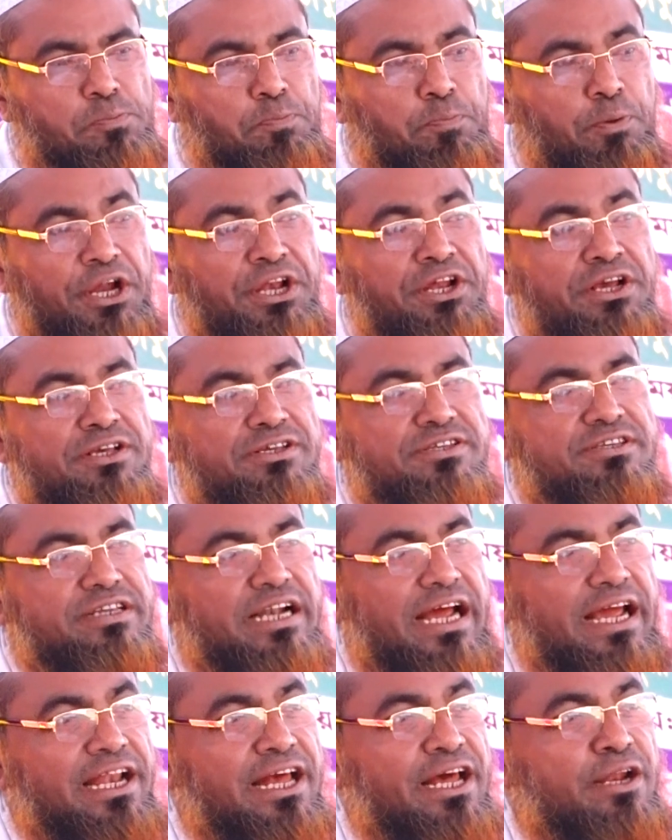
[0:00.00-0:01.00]
বনি
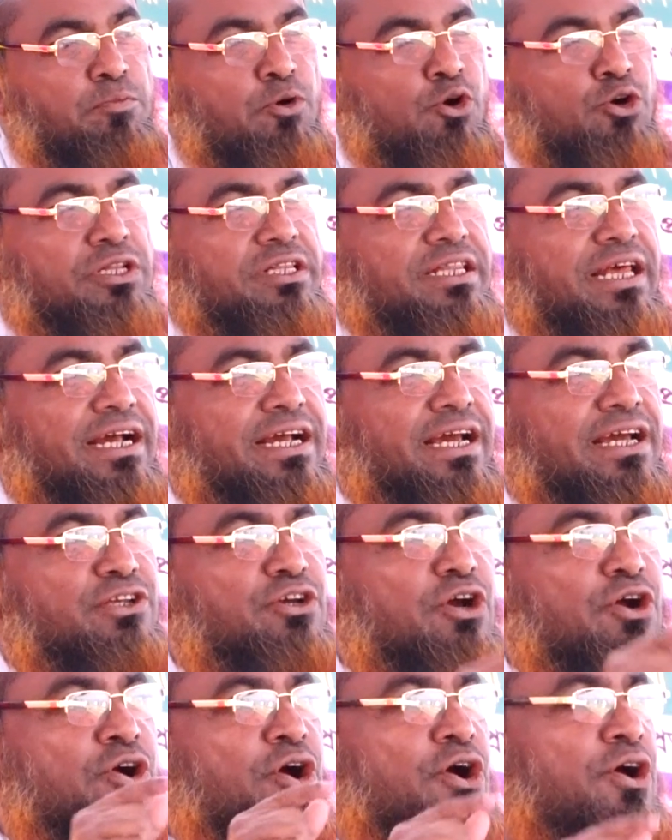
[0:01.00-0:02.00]
ইসরায়েলের মুখ থেকে
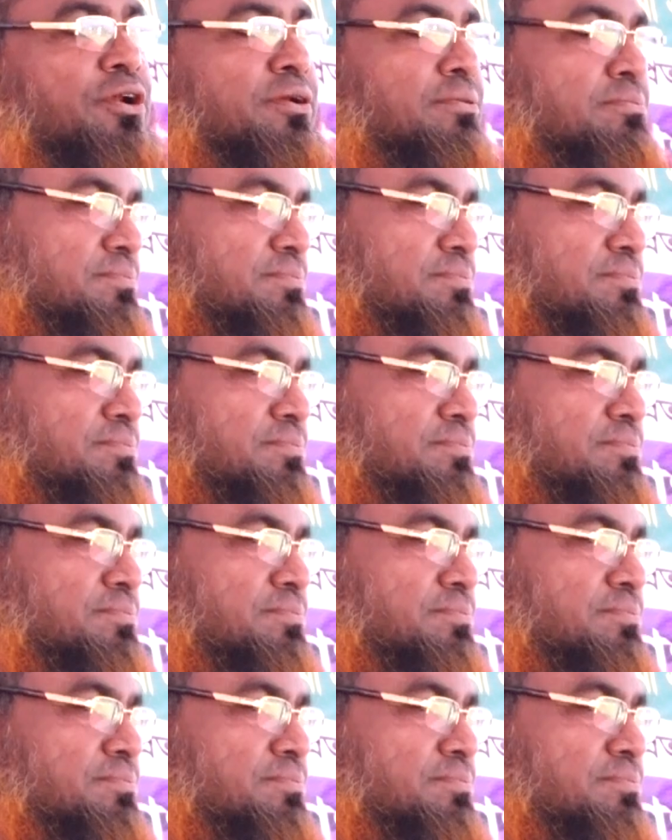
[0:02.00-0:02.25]
যখন